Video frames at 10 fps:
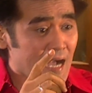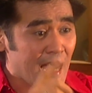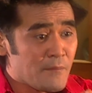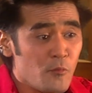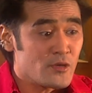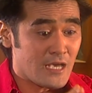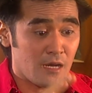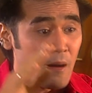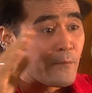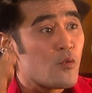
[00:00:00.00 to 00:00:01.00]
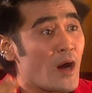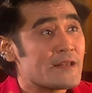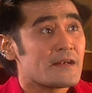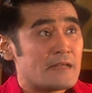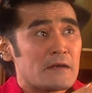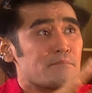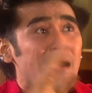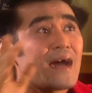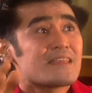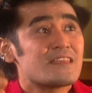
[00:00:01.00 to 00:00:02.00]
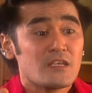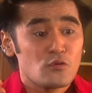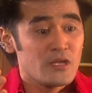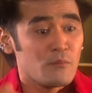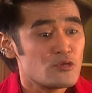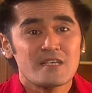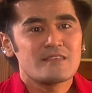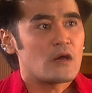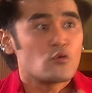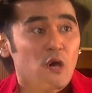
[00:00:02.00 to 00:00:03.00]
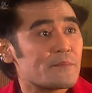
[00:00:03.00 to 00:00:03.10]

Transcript: Kamu punya kemampuan dan bakat di dunia musik yang luar